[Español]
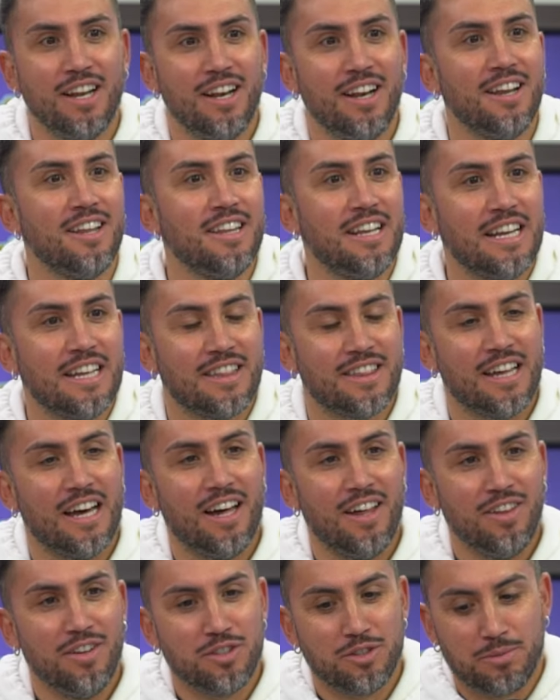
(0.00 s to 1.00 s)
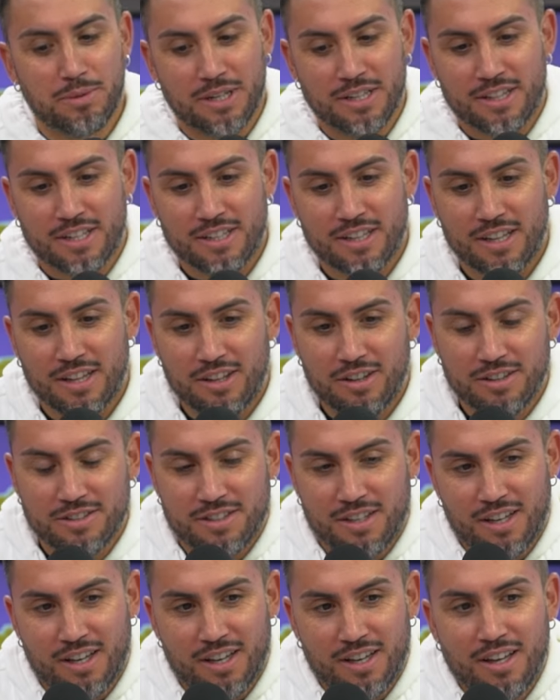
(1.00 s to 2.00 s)
el, estadio, súper entretenido,
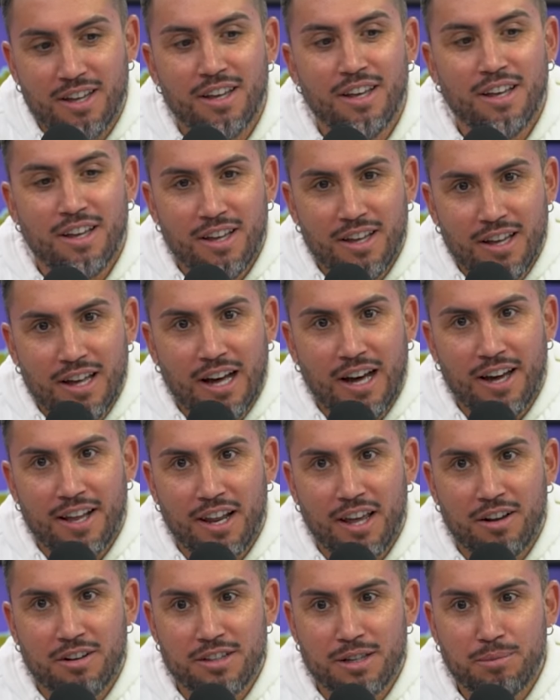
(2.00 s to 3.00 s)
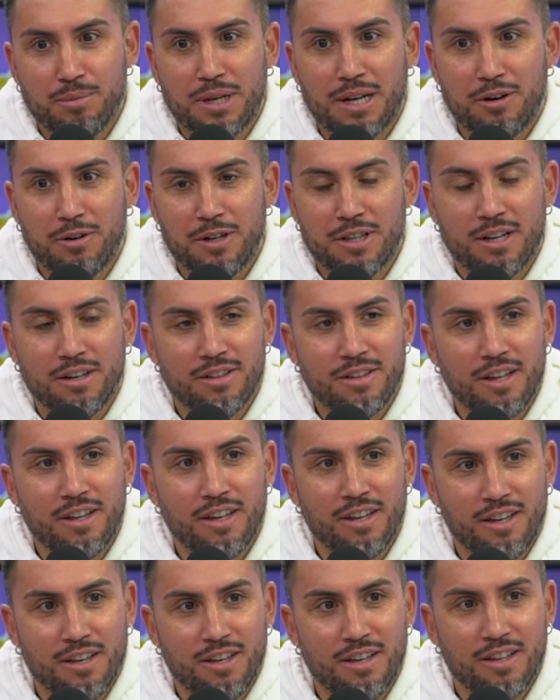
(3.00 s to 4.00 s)
así que agradezco también la buena onda
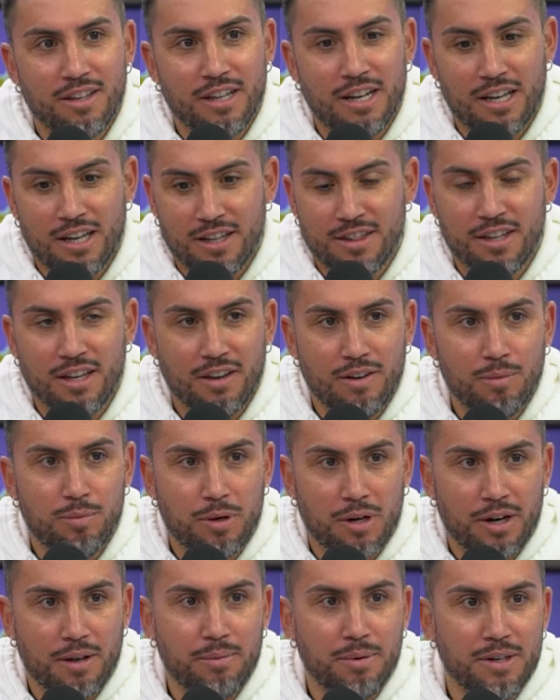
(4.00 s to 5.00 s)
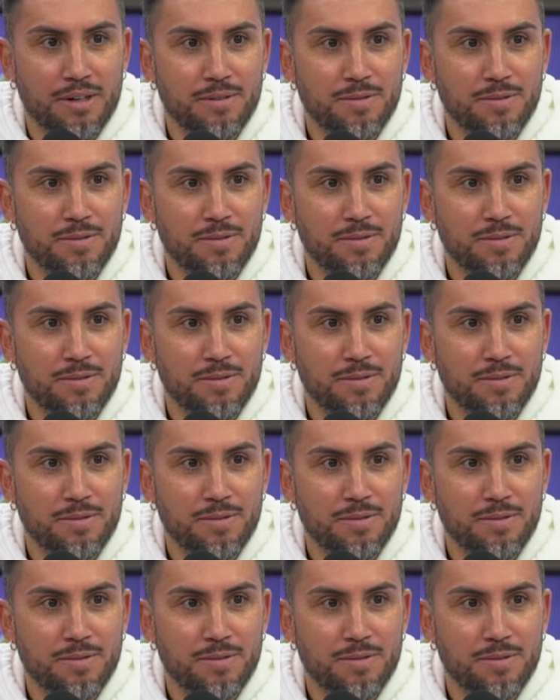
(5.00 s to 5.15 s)
de, la gente que ve el programa.